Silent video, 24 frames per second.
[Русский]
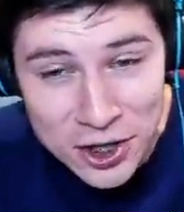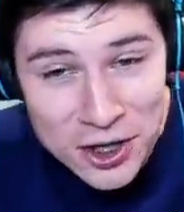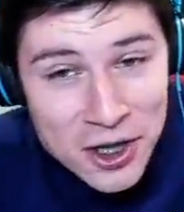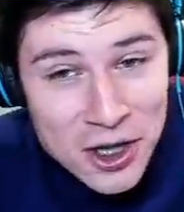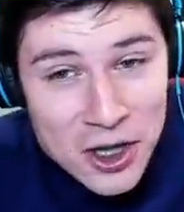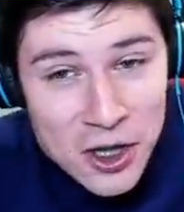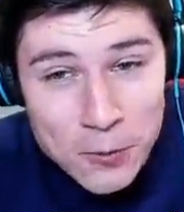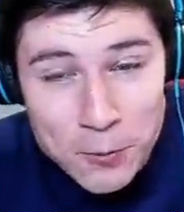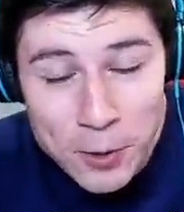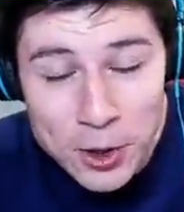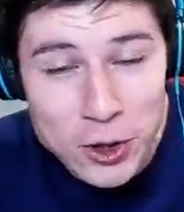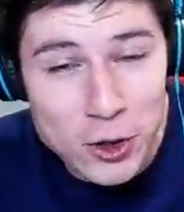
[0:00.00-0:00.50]

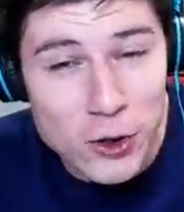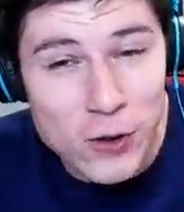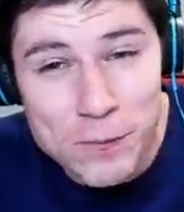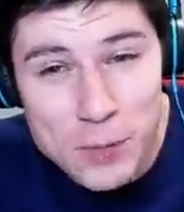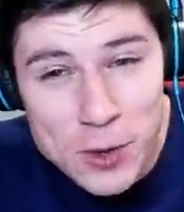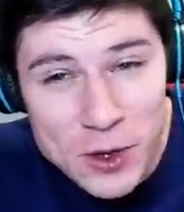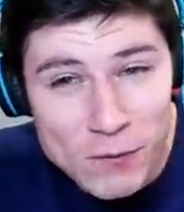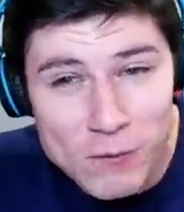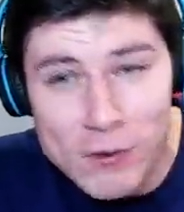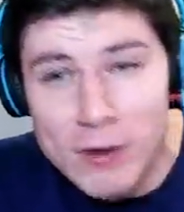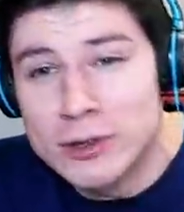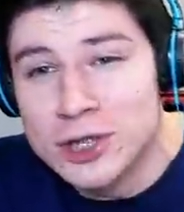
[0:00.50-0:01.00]
У меня такое
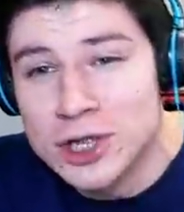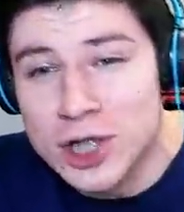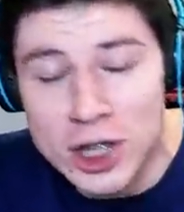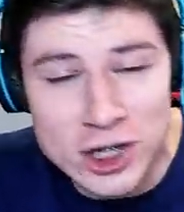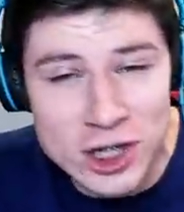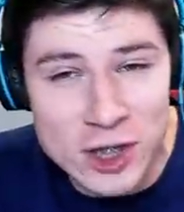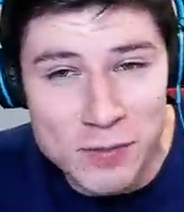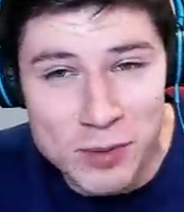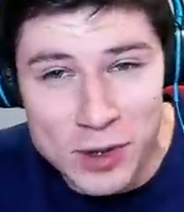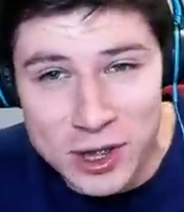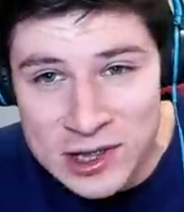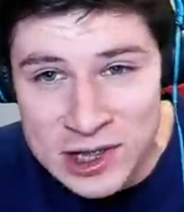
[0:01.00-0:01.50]
впервые в жизни
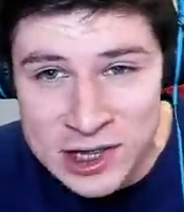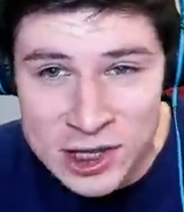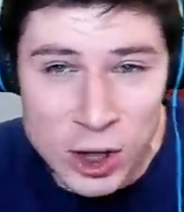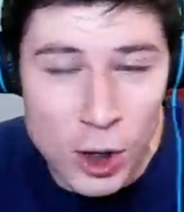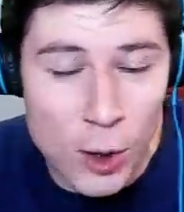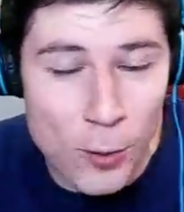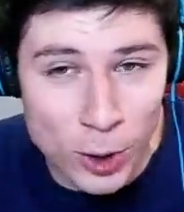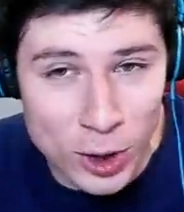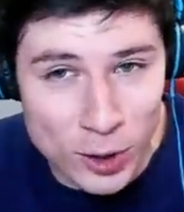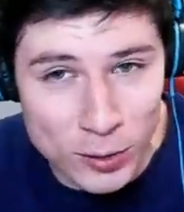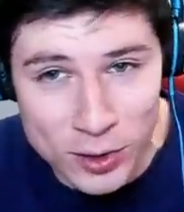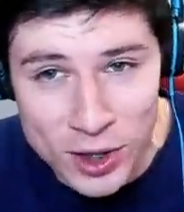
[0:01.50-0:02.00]
произошло,
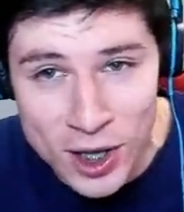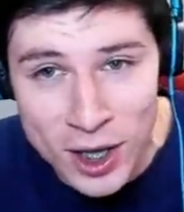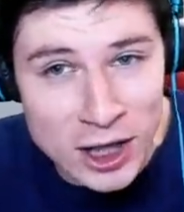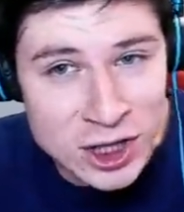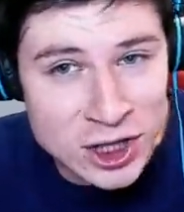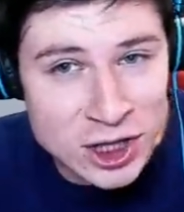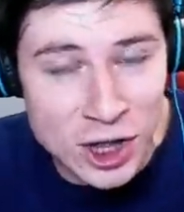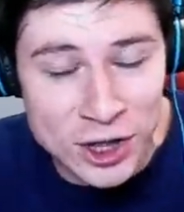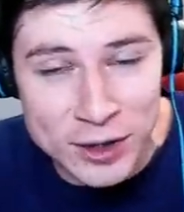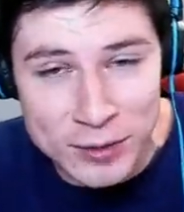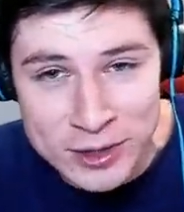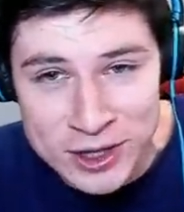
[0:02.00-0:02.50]
поэтому я
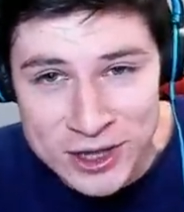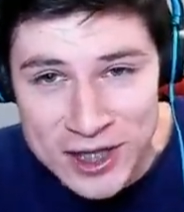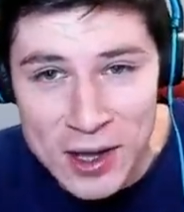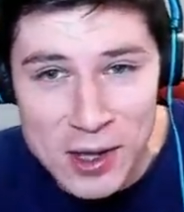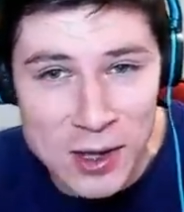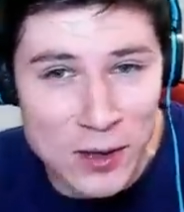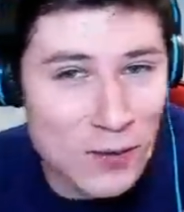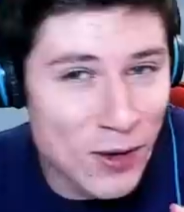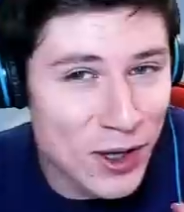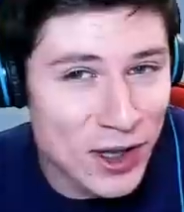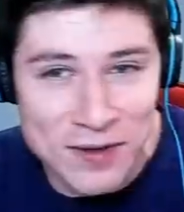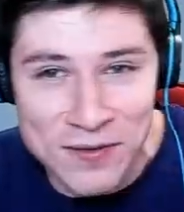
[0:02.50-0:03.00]
решил это вставить в
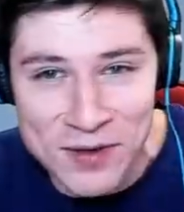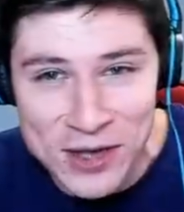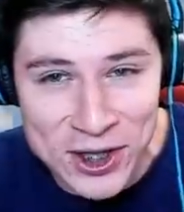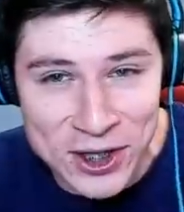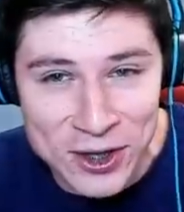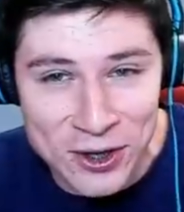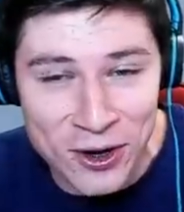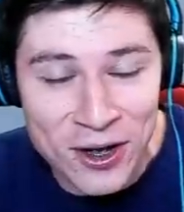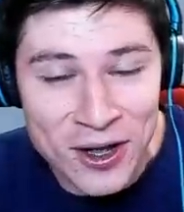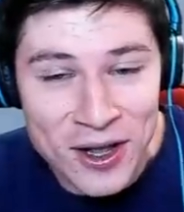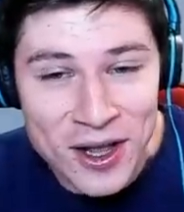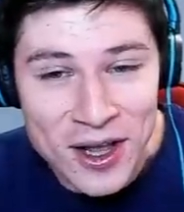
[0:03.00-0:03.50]
это видео.